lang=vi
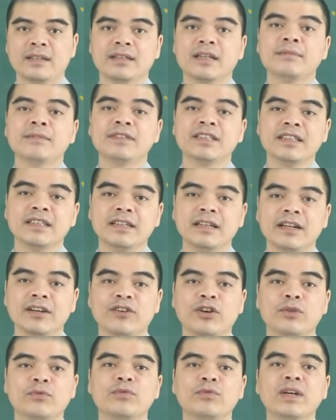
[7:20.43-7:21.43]
thậm chí
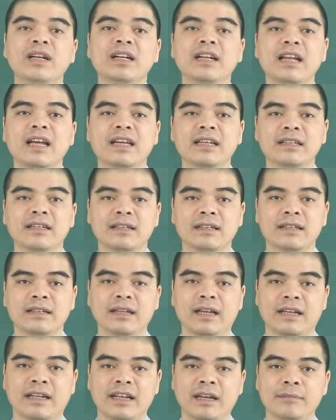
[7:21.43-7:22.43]
còn vươn lên
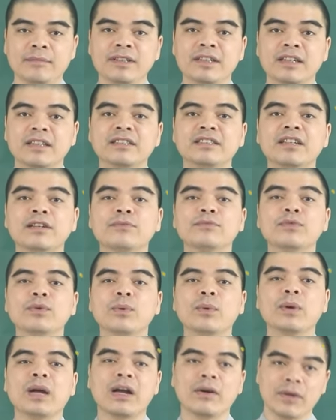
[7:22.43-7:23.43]
để nắm những cái chức
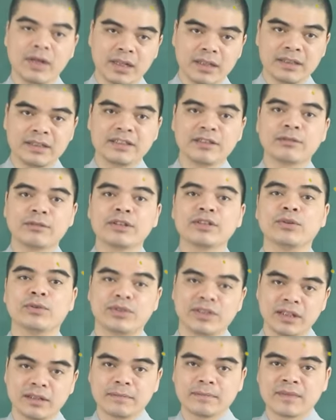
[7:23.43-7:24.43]
vụ cao hơn trong cái tổ
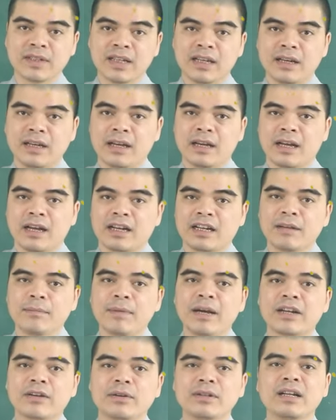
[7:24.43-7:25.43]
chức à, các
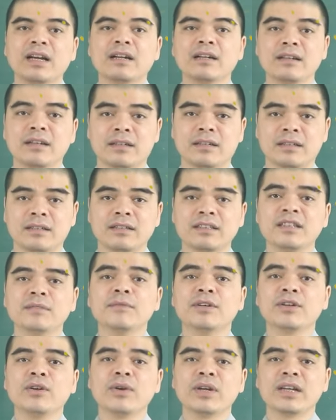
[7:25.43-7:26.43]
bạn có năng lực
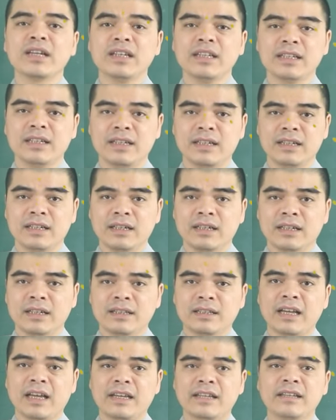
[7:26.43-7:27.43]
nhưng mà đôi khi ấy,
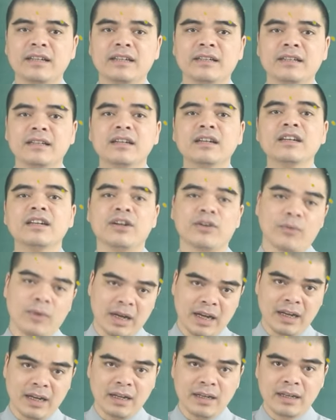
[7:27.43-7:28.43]
thể hiện hơi là
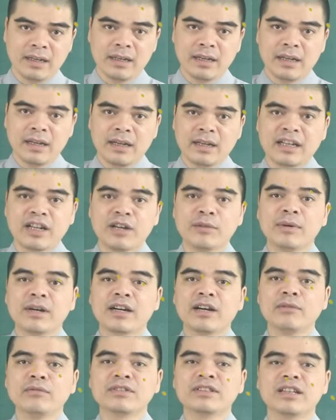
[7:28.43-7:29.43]
quá nếu mà
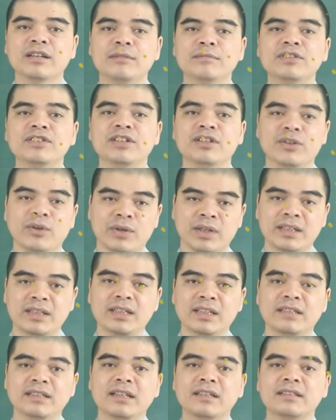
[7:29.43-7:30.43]
không sớm sửa đổi
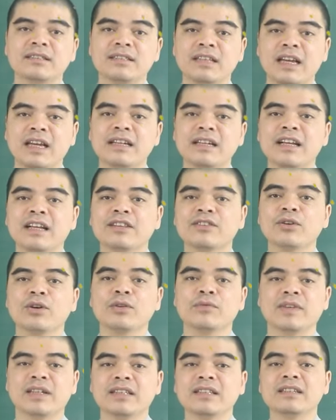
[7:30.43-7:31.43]
thì rất dễ đắc
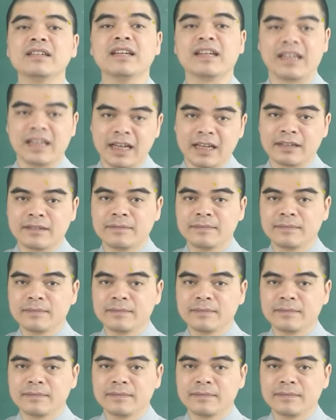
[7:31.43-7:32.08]
tội với những người khác